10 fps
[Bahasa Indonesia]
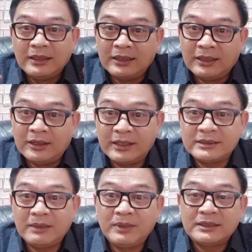Oke
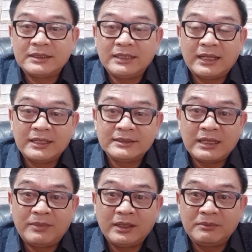sahabat, silahkan
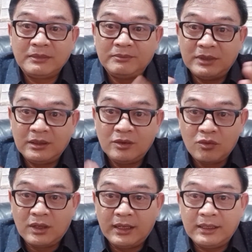sahabat
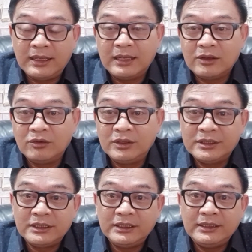menggoogling ya
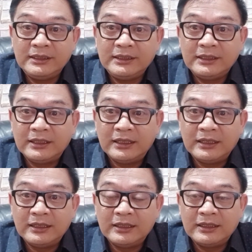kondisi
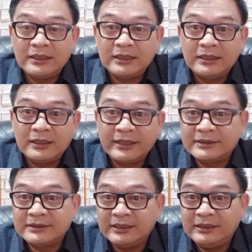uh,
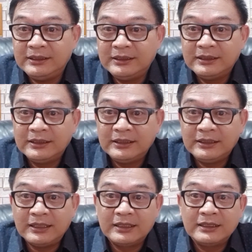Lesti
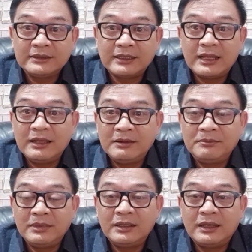yang telah
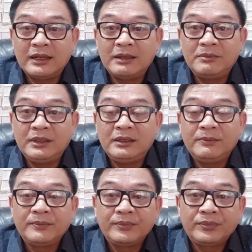mengalami
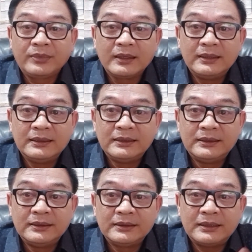
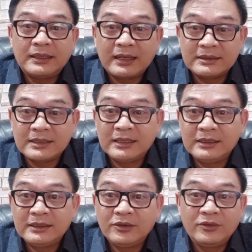kekerasan
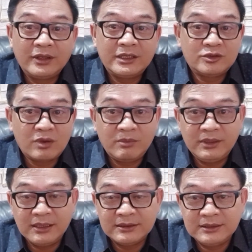oleh
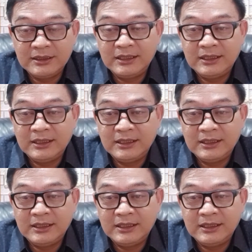suaminya sendiri.